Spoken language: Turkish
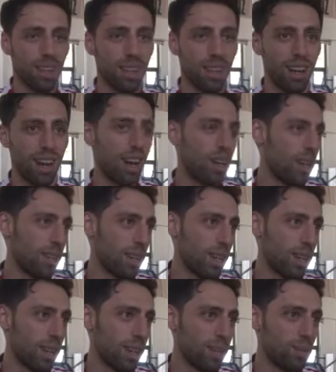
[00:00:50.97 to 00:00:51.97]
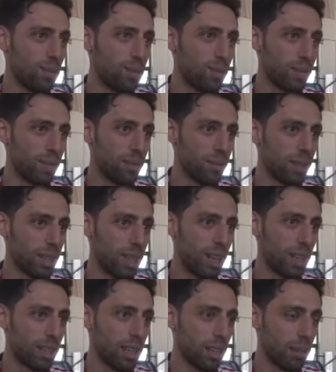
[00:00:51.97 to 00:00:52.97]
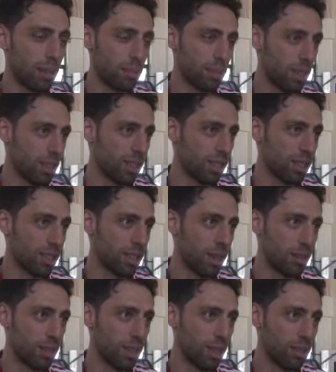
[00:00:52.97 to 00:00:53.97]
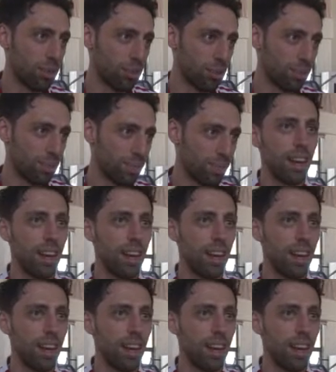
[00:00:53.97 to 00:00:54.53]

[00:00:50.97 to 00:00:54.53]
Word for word: E, hala da ülkemi kayakla atlama branşında temsil ediyorum.